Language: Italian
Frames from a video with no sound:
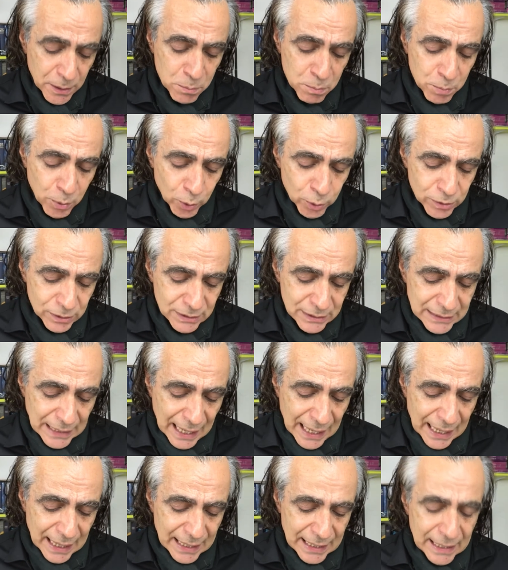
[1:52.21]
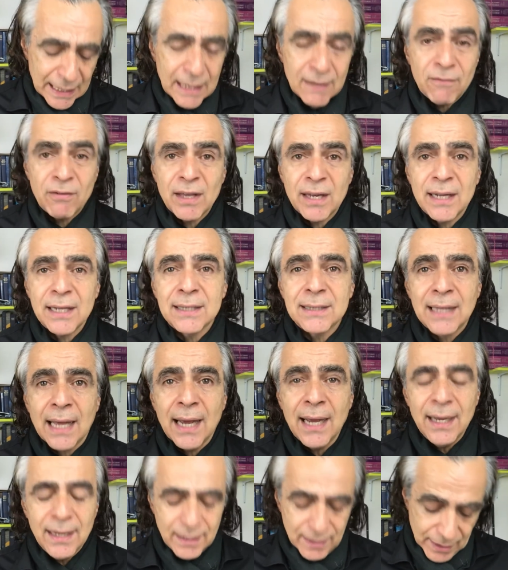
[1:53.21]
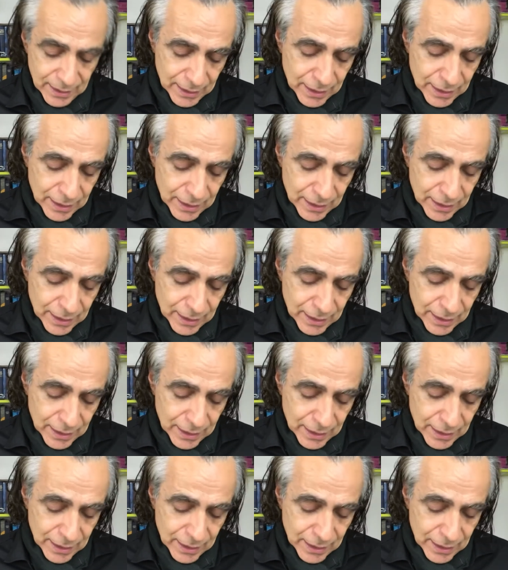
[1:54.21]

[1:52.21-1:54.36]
bontà e verità